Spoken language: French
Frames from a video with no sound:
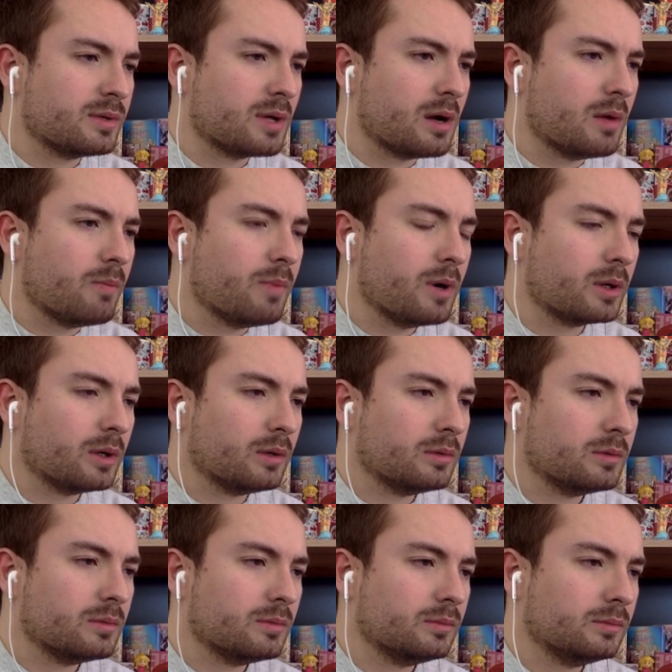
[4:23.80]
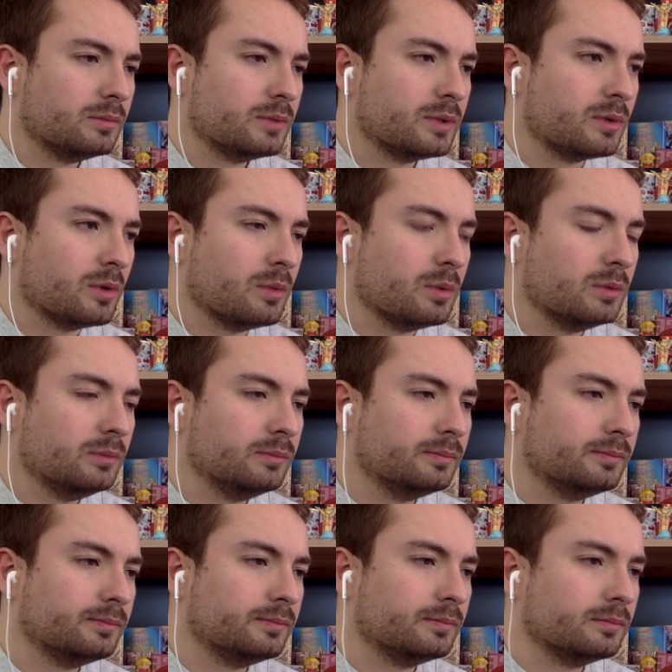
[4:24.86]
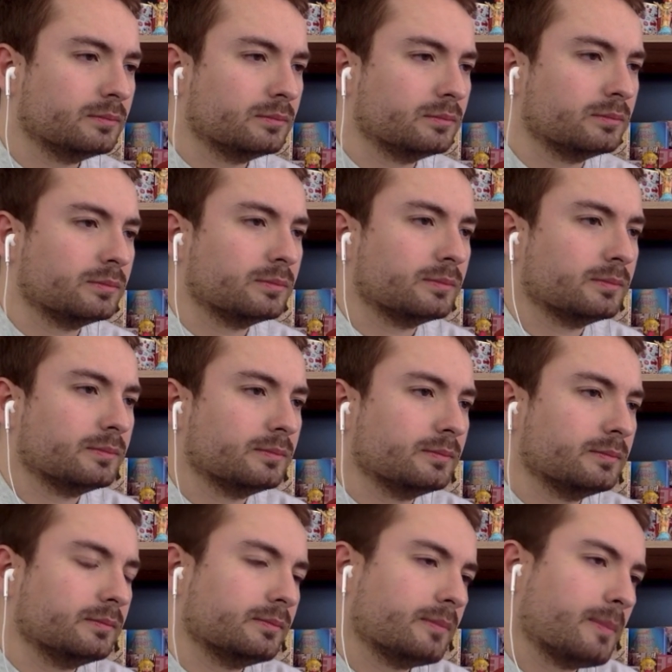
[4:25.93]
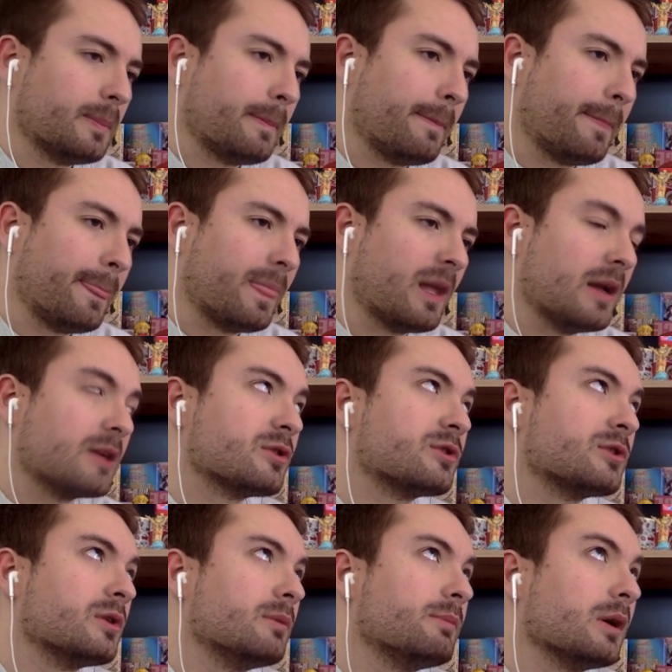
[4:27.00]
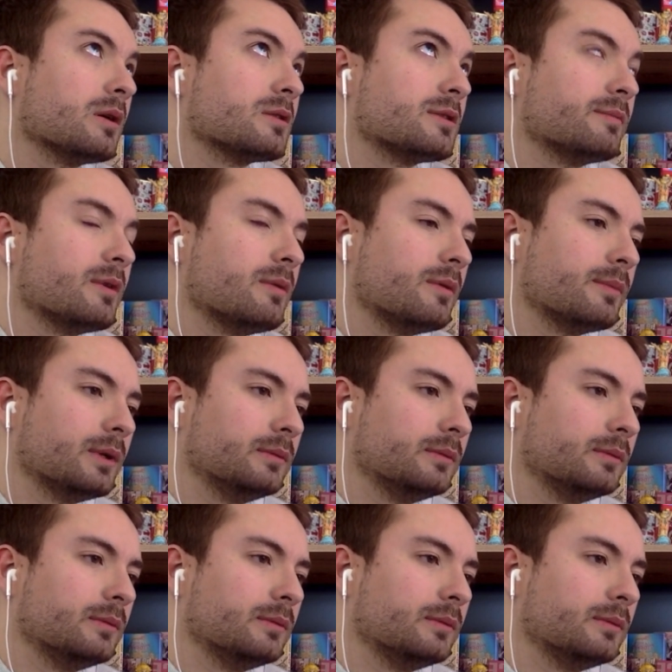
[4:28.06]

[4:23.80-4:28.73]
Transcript: un boc, hein. c'est trop beau. Ah, la chanson est bien, hein, j'aime vraiment bien.